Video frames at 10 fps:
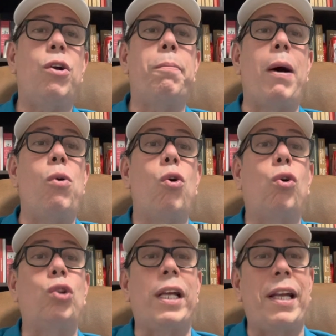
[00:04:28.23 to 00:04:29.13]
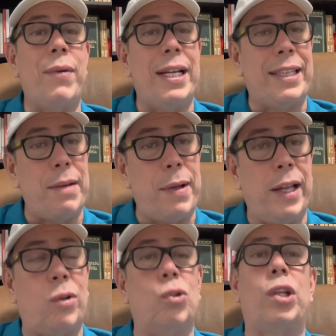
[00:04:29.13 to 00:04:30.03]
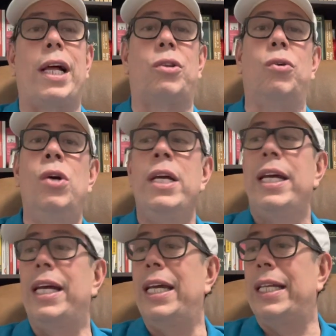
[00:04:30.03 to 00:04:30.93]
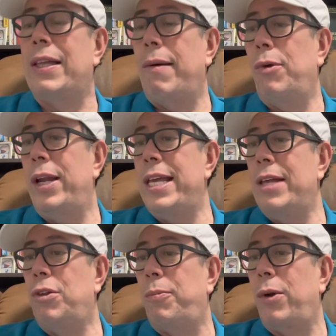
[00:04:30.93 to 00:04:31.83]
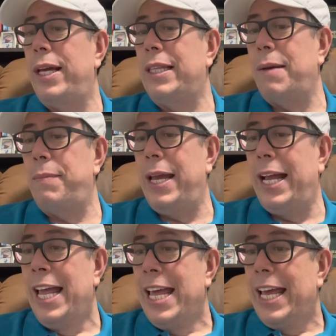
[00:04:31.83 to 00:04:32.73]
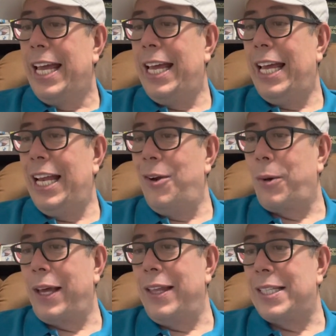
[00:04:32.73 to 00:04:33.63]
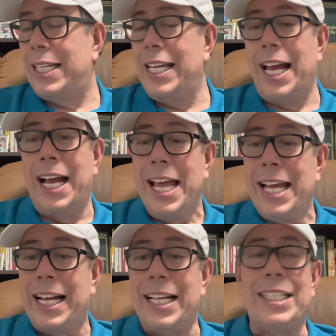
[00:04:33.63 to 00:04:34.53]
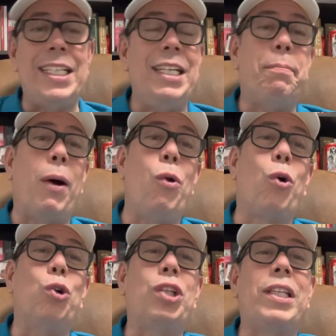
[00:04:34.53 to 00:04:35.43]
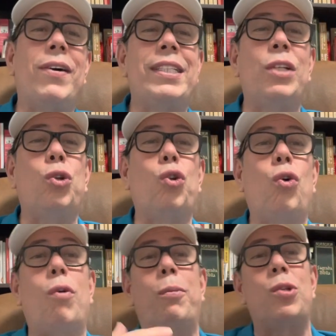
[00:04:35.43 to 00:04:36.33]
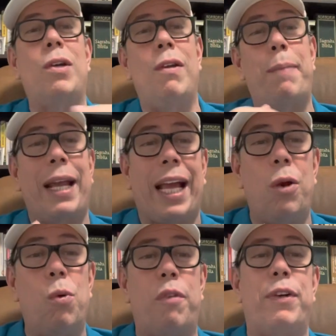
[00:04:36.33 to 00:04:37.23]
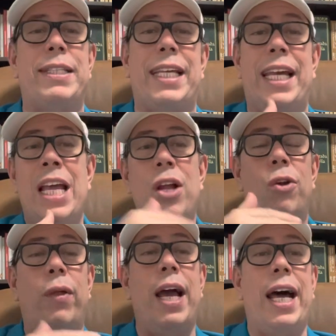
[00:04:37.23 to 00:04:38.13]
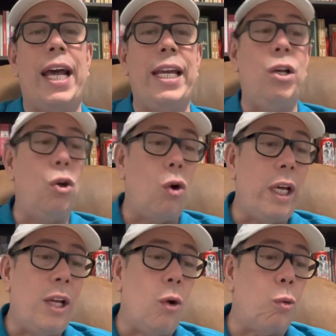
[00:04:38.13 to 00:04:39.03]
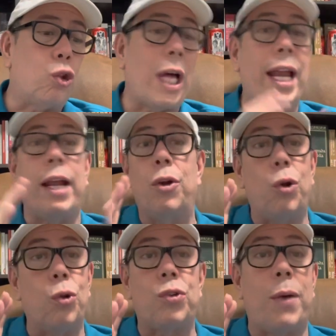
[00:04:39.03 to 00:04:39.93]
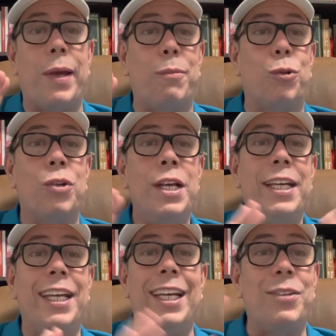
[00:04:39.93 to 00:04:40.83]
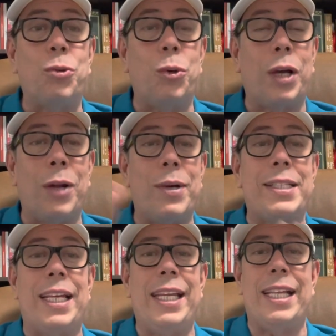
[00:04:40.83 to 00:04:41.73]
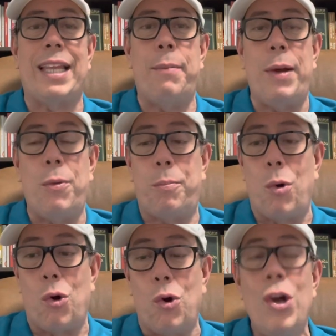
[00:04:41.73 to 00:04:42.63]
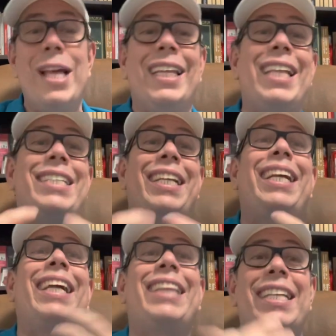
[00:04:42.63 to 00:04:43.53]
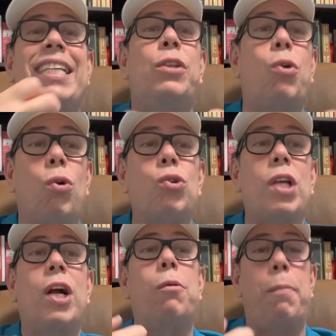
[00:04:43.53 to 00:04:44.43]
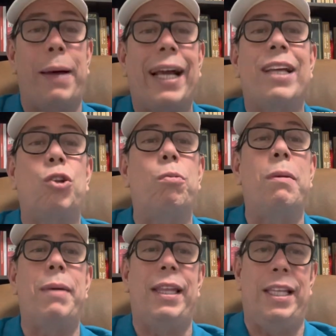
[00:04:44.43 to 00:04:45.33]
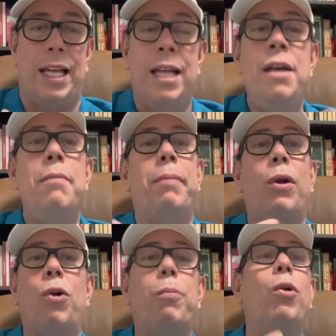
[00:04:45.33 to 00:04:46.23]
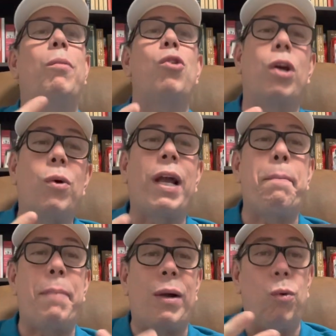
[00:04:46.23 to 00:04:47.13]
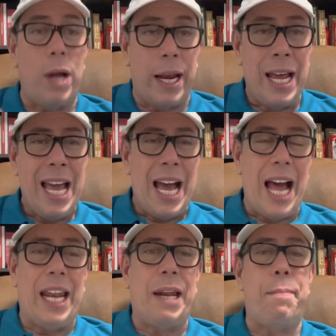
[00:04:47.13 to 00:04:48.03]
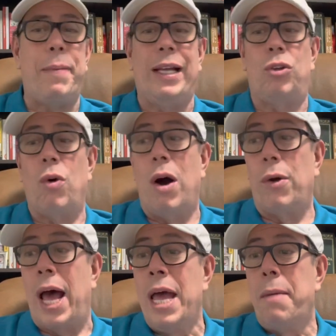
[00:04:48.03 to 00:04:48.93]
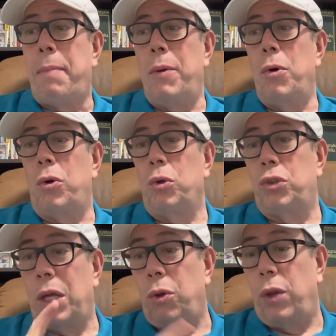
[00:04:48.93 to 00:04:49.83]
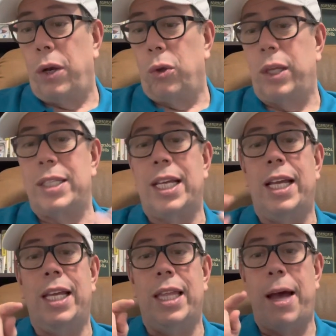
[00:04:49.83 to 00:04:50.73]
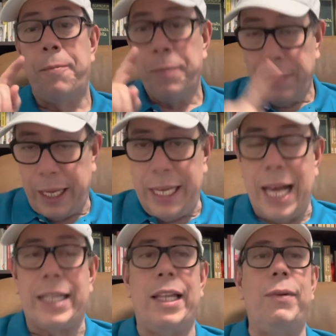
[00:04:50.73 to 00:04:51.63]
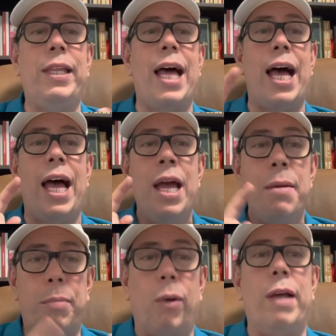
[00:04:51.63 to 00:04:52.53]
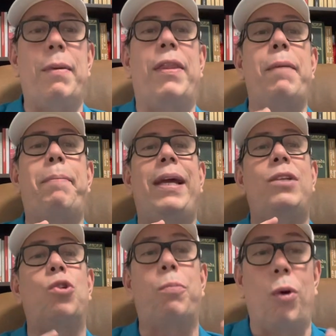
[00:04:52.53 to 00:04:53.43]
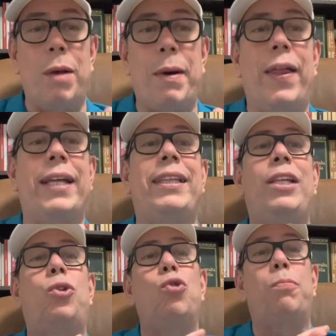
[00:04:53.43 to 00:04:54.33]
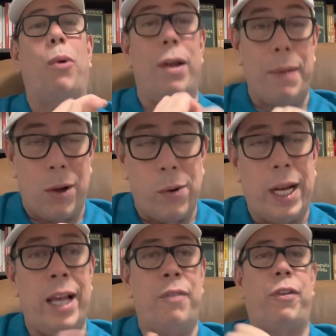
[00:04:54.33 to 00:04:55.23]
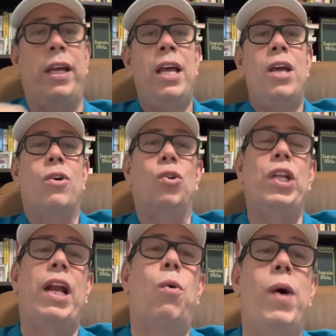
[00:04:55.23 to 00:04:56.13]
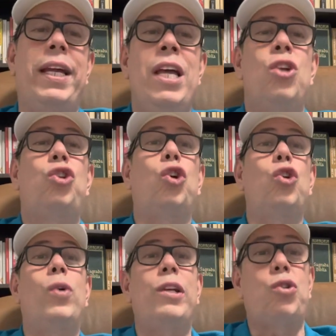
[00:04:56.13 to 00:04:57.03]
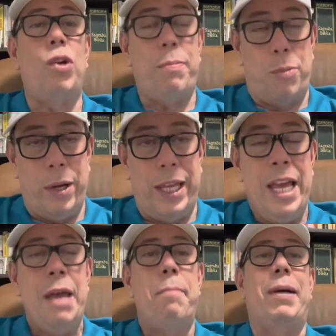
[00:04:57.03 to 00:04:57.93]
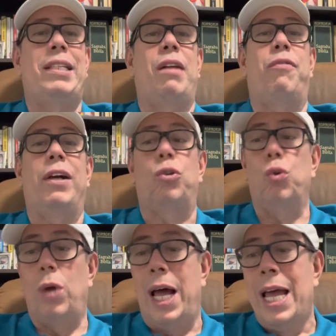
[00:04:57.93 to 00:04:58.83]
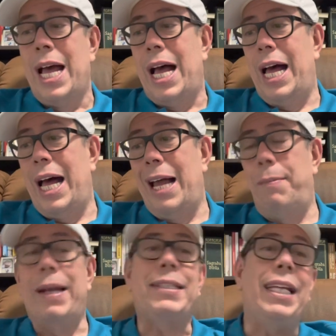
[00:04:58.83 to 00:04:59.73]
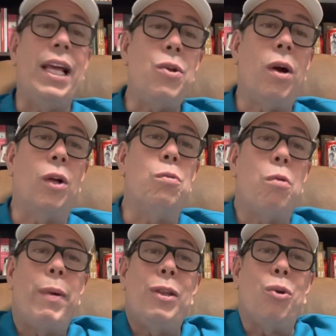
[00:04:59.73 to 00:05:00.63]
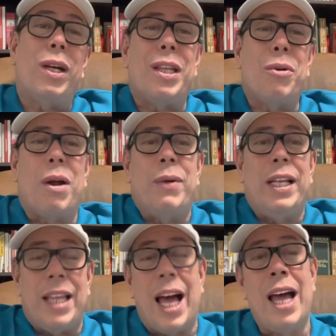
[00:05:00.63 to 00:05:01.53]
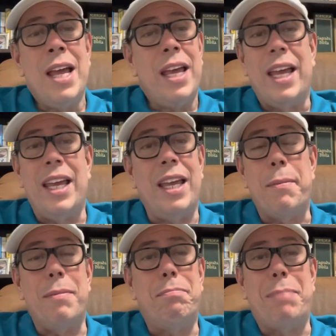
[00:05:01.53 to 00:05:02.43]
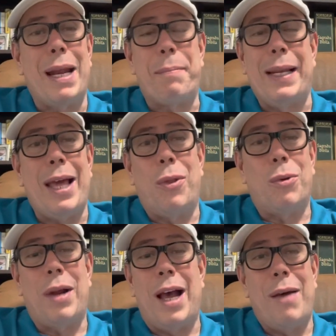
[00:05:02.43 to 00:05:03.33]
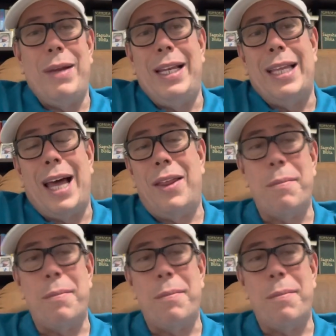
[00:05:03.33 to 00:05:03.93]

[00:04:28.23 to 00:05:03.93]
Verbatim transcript: y Paulo Costa hay que ver el tema del contrato. Eh, estábamos leyendo por ahí también eh, lo que decían que si Pablo Costa estaba haciendo todo lo posible para que el UFC lo dejara ir y lo votara, no lo sabemos. Eso creo que sería tal vez un poco decir que está haciendo cosas como para que tomen medidas, pero no podemos creo que especular al respecto. Ahora, Pablo Costa, dos derrotas seguidas, inactividad, problemas de peso, problemas de actitud, problemas con el jefe, con Dana White, todo eso le puede pasar factura al brasileño en algún momento, que tiene una habilidad eh, para peleador, una habilidad de